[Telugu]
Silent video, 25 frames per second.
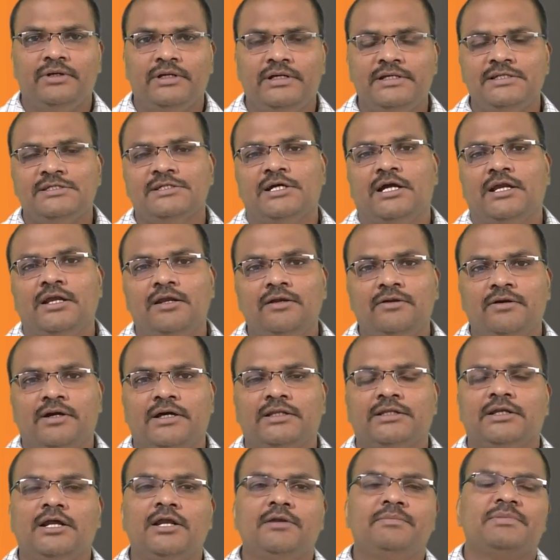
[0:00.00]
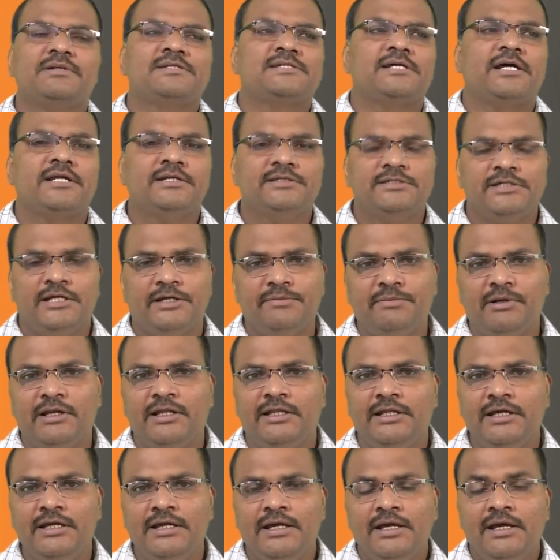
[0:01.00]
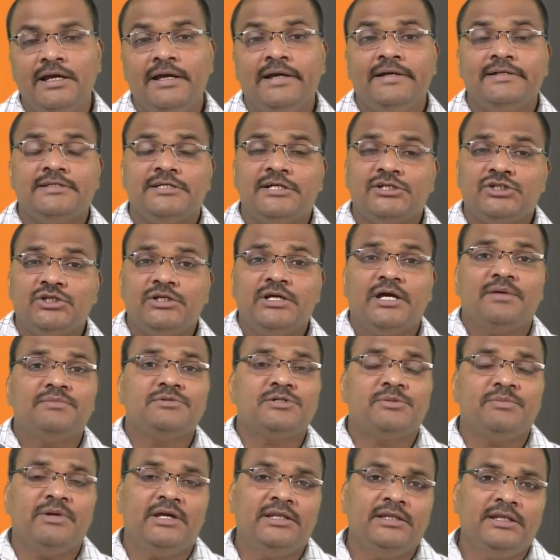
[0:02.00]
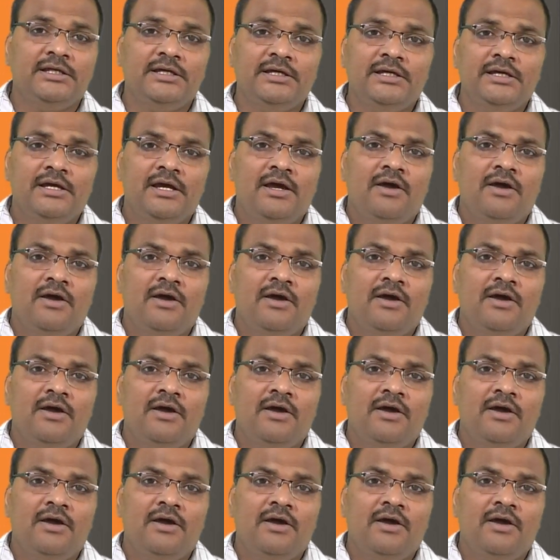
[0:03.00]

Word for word: ఈ ఛానళ్ళు కథనాలు ప్రసారం చేయడం అనేది చర్చనీయాంశమైంది